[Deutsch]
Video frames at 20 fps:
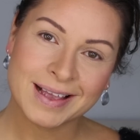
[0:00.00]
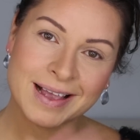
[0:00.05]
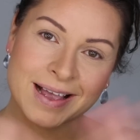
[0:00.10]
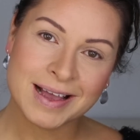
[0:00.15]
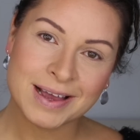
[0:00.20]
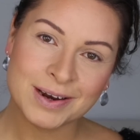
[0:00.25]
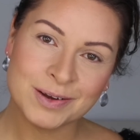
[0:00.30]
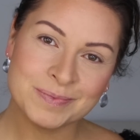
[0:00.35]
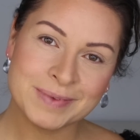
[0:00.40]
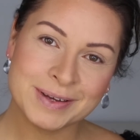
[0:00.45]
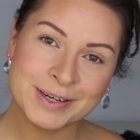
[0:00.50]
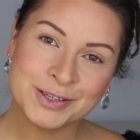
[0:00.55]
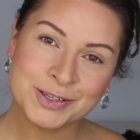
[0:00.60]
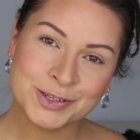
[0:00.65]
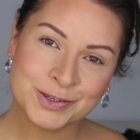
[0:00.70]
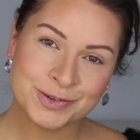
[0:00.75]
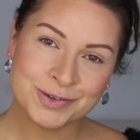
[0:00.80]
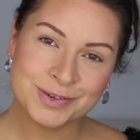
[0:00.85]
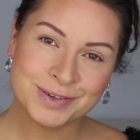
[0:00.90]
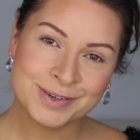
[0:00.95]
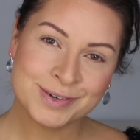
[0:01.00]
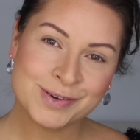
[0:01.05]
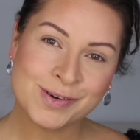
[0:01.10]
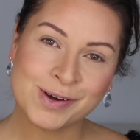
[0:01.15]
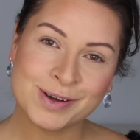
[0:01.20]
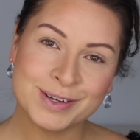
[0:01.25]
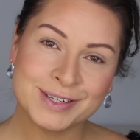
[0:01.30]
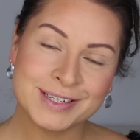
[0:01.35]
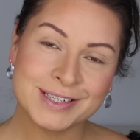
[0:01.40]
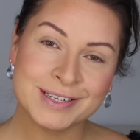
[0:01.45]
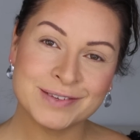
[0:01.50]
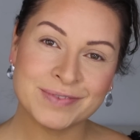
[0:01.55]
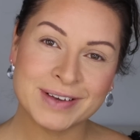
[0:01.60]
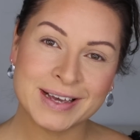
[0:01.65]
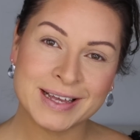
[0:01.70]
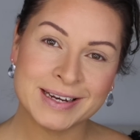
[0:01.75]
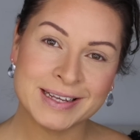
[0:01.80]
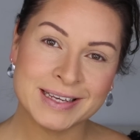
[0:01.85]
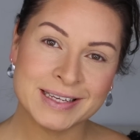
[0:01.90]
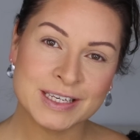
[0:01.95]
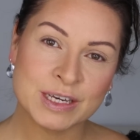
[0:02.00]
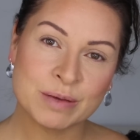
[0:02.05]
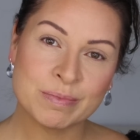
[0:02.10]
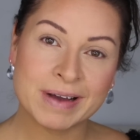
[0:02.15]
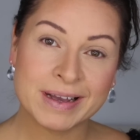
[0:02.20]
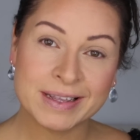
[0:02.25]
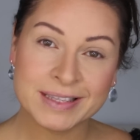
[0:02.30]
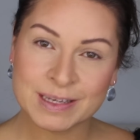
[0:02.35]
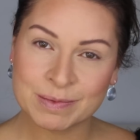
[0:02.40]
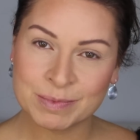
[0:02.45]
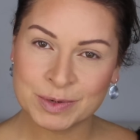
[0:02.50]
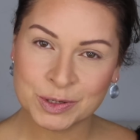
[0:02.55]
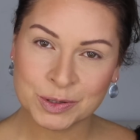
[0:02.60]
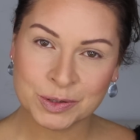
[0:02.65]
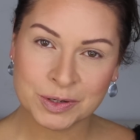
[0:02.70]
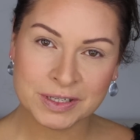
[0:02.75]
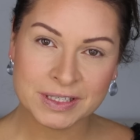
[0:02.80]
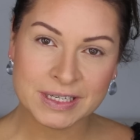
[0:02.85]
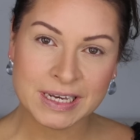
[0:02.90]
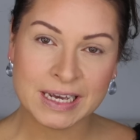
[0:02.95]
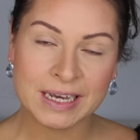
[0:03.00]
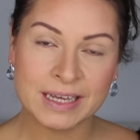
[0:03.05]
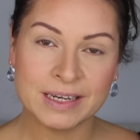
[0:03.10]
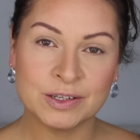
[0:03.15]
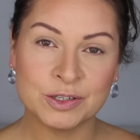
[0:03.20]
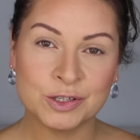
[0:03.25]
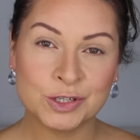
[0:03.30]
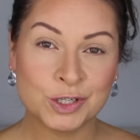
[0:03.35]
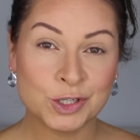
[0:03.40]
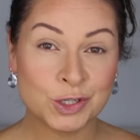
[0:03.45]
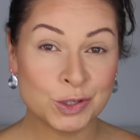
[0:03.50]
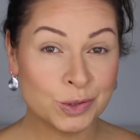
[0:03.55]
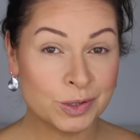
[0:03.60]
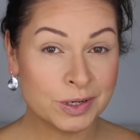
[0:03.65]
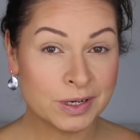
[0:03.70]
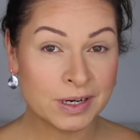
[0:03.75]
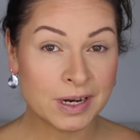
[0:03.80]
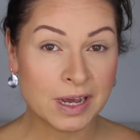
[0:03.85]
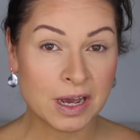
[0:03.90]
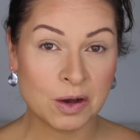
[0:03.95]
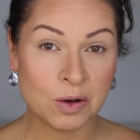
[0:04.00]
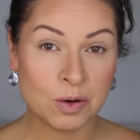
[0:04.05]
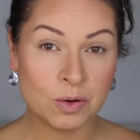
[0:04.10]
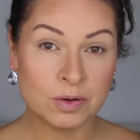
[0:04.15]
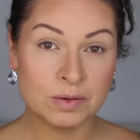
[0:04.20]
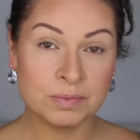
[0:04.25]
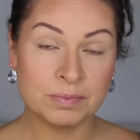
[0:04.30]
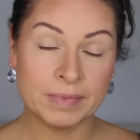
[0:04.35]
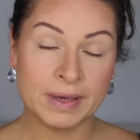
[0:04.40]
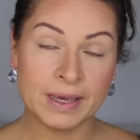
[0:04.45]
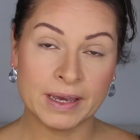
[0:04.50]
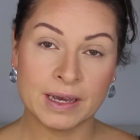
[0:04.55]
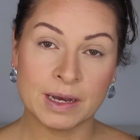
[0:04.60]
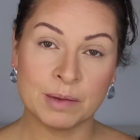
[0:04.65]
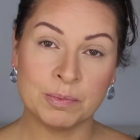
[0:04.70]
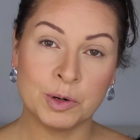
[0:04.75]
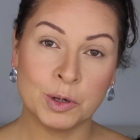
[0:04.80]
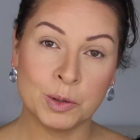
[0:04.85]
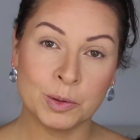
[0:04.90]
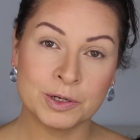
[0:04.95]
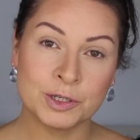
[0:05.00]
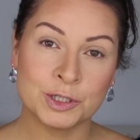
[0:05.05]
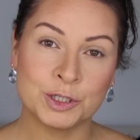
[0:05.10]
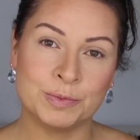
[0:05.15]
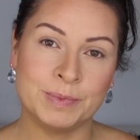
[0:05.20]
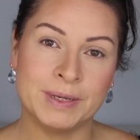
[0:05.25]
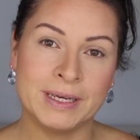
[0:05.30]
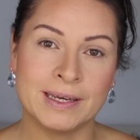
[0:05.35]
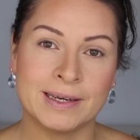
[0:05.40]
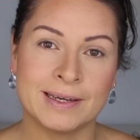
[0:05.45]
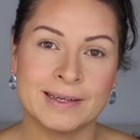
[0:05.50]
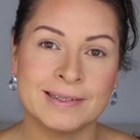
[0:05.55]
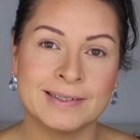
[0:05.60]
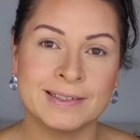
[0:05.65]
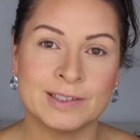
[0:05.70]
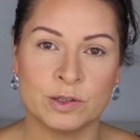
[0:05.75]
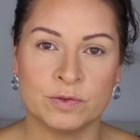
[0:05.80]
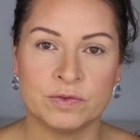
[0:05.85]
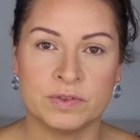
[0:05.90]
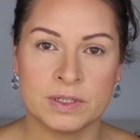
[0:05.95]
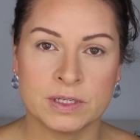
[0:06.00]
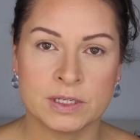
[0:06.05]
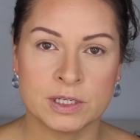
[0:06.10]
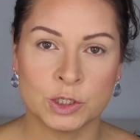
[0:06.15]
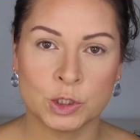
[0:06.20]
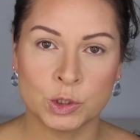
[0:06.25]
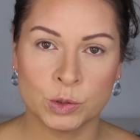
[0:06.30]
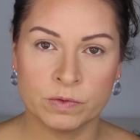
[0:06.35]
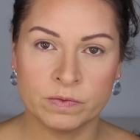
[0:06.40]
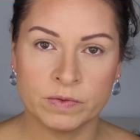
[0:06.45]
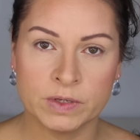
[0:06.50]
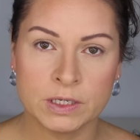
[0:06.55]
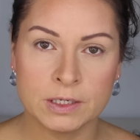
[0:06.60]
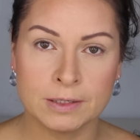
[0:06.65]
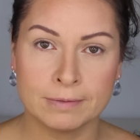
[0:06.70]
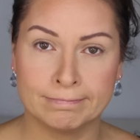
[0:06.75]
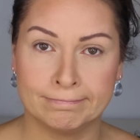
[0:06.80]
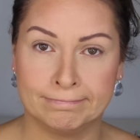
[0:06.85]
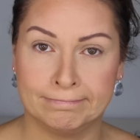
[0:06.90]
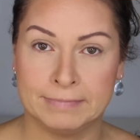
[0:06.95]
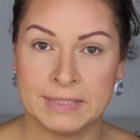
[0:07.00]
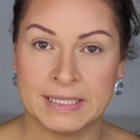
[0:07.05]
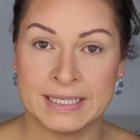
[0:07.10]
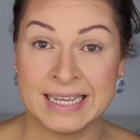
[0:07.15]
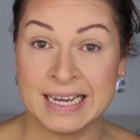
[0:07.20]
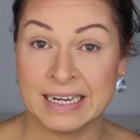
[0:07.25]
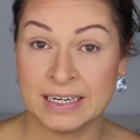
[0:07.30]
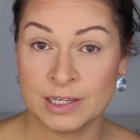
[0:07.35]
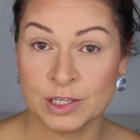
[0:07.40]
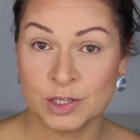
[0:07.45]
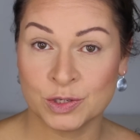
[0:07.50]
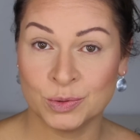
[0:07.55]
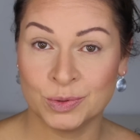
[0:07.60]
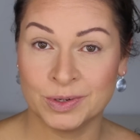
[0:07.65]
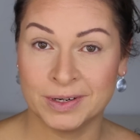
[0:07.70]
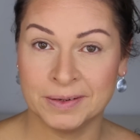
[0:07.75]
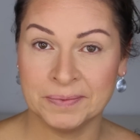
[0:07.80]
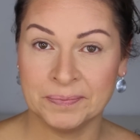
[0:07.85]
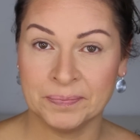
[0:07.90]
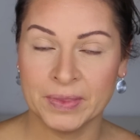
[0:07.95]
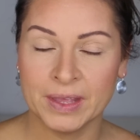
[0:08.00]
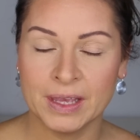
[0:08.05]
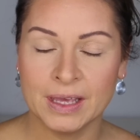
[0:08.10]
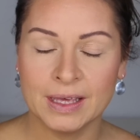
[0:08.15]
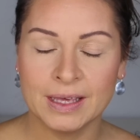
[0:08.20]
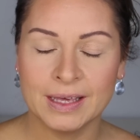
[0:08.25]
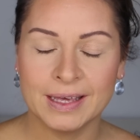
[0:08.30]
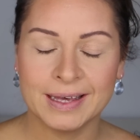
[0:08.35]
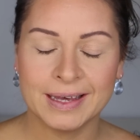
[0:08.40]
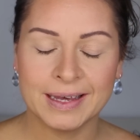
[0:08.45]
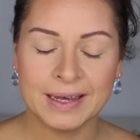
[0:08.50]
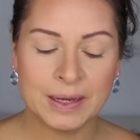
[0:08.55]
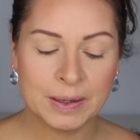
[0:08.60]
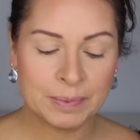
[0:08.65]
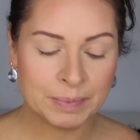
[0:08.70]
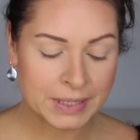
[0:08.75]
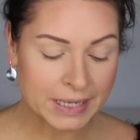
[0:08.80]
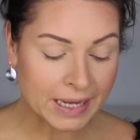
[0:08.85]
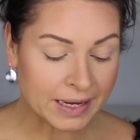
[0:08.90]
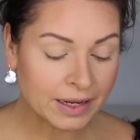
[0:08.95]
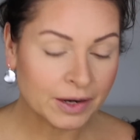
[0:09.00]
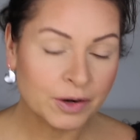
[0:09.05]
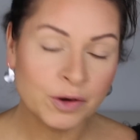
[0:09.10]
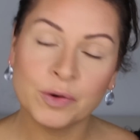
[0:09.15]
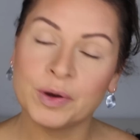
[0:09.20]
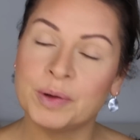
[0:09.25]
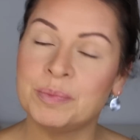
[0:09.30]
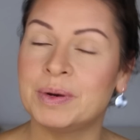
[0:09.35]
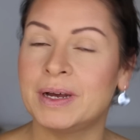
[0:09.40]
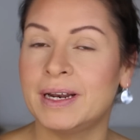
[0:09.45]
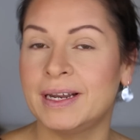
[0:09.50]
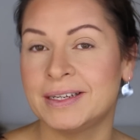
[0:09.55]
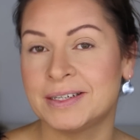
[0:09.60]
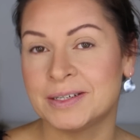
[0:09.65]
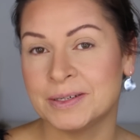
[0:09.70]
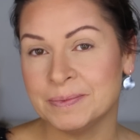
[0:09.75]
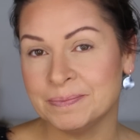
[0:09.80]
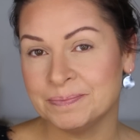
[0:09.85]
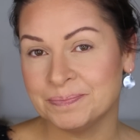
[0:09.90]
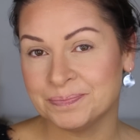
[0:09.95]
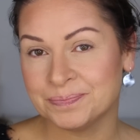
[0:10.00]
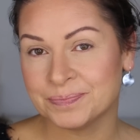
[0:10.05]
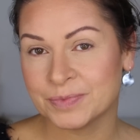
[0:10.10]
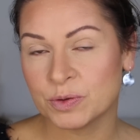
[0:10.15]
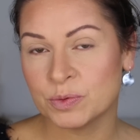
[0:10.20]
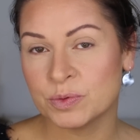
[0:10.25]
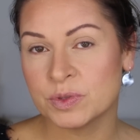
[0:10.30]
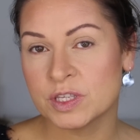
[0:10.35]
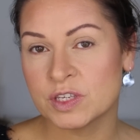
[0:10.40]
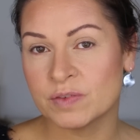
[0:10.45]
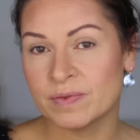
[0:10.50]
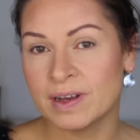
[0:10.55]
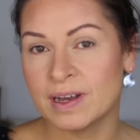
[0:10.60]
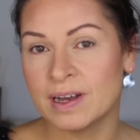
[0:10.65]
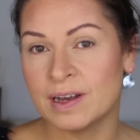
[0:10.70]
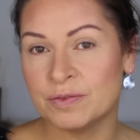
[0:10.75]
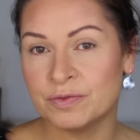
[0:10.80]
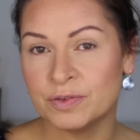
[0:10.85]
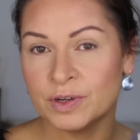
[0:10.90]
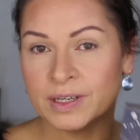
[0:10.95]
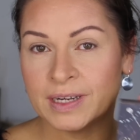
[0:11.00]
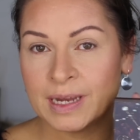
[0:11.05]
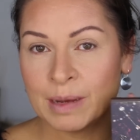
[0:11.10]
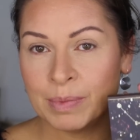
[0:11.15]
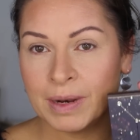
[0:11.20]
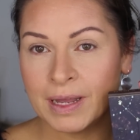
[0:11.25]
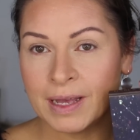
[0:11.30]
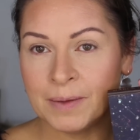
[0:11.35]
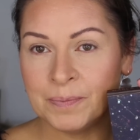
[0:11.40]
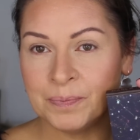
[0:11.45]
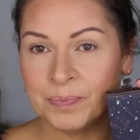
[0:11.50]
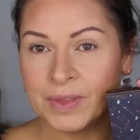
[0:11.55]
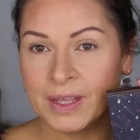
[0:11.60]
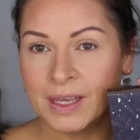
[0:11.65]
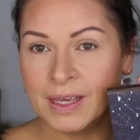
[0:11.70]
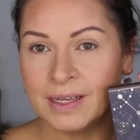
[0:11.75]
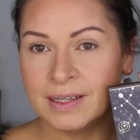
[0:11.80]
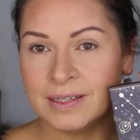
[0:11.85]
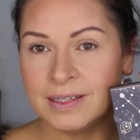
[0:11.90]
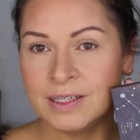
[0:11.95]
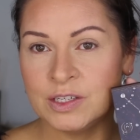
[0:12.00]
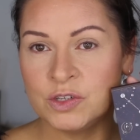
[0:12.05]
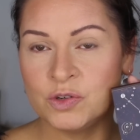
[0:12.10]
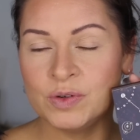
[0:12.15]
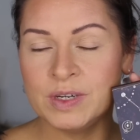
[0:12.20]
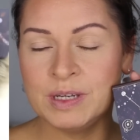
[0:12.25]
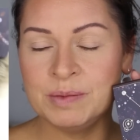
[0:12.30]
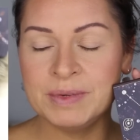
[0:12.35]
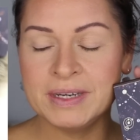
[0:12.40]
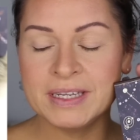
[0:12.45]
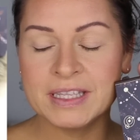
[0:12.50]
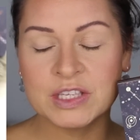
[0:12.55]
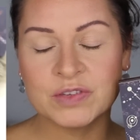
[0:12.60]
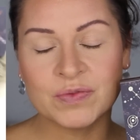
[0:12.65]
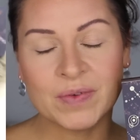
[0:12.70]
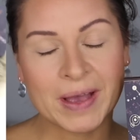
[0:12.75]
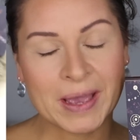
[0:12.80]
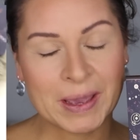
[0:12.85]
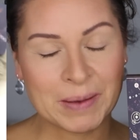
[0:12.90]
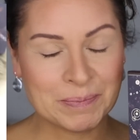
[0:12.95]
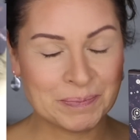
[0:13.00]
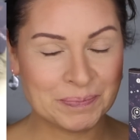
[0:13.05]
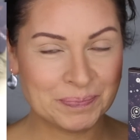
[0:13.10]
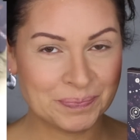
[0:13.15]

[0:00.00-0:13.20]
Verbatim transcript: Hallo meine Schönen, heute werde ich gemeinsam mit euch einen schönen Augen-Make-up-Look schminken. Ich hoffe, dass er schön wird. Ich sage das so, ne? Äh, mit einer neuen Palette und zwar von Nabla, die Dreamy 2.